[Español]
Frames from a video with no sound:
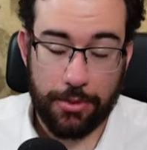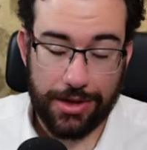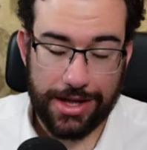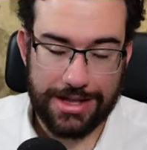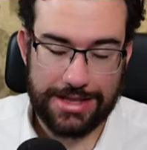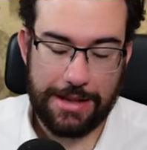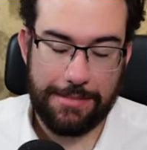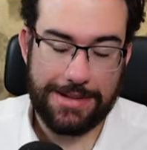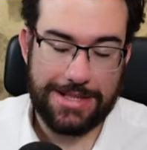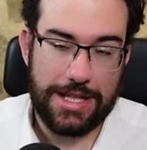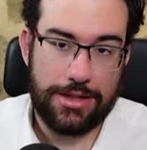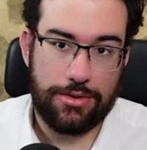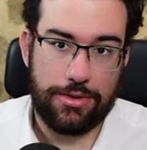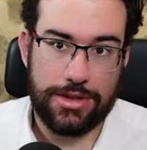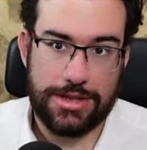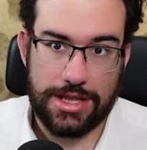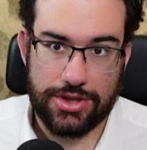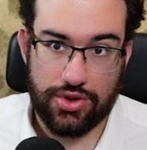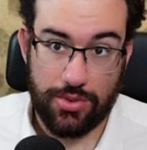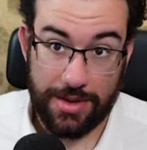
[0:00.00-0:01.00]
por qué está pasando
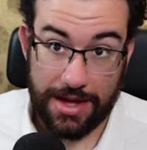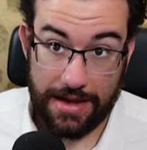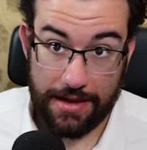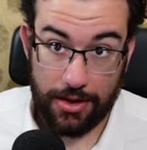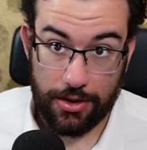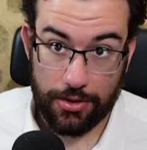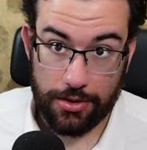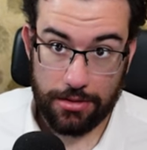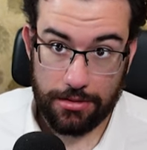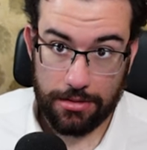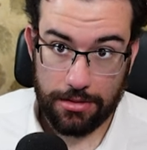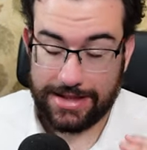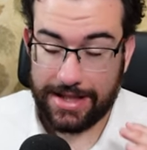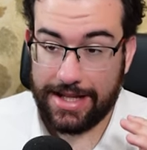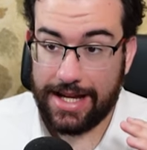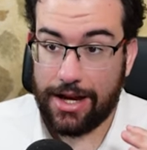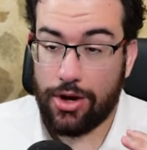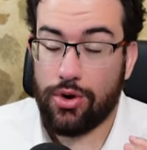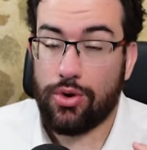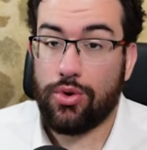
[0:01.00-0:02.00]
esta subida del oro.
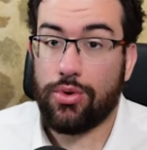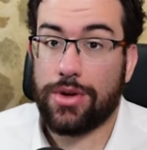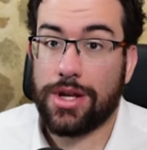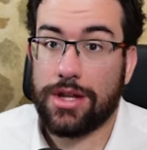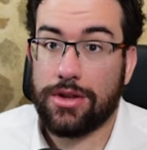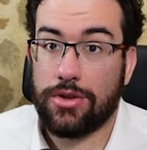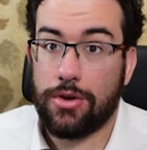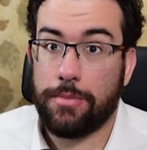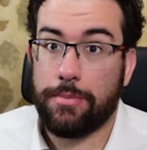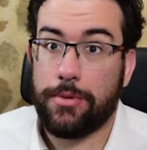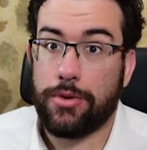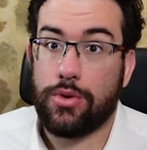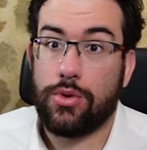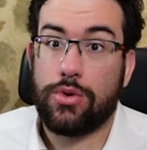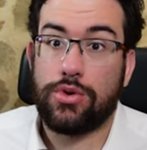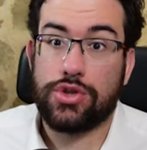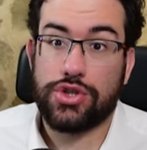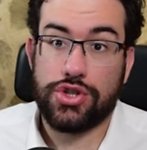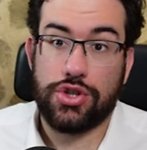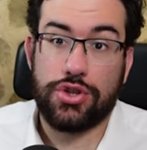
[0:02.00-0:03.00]
Estaría ocurriendo por
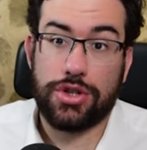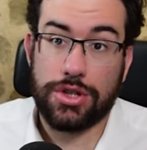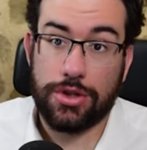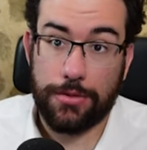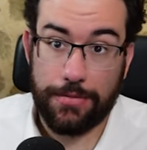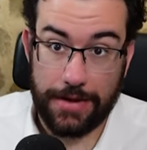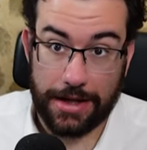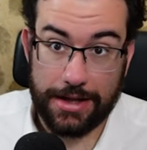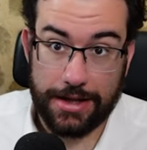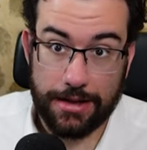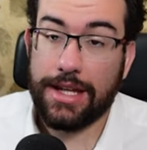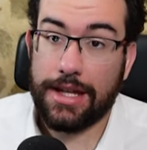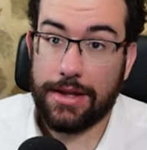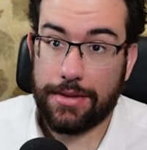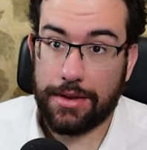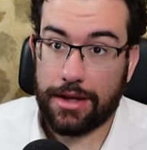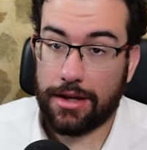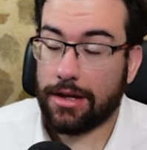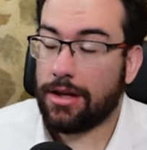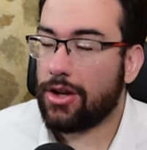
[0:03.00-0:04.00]
un shock de oferta. Quiere
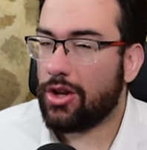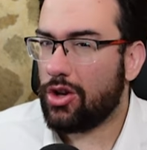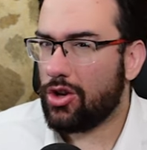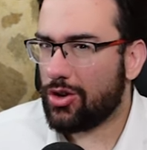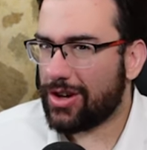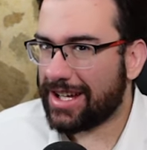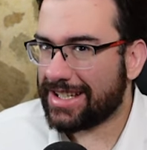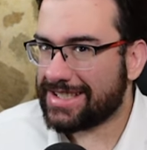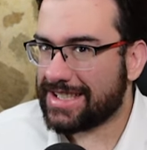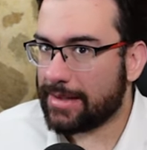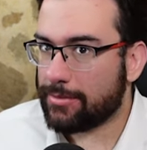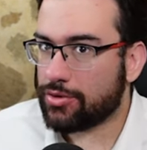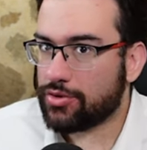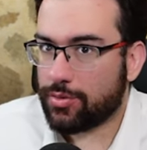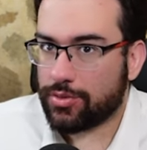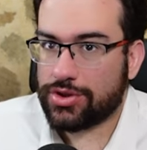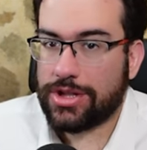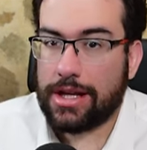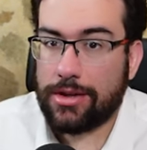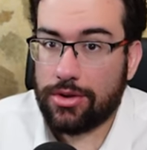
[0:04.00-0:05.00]
decir, lo que estamos
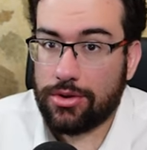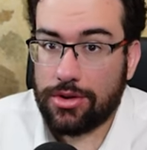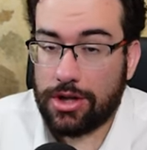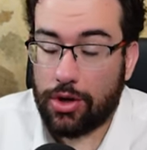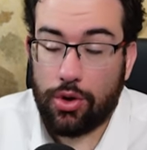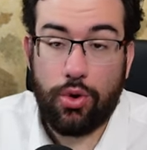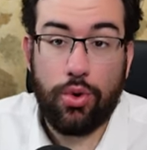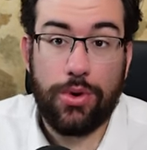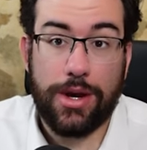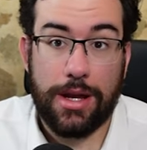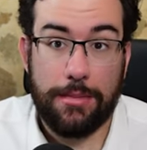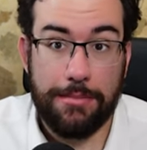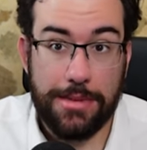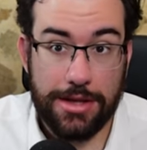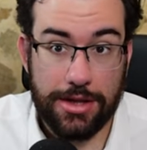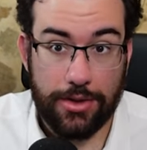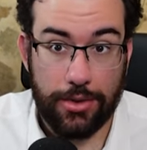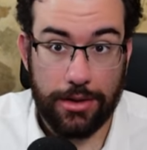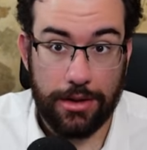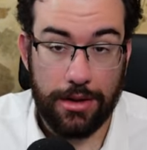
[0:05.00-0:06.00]
buscando que ocurra en
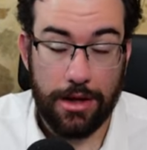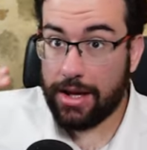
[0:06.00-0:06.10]
Bitcoin.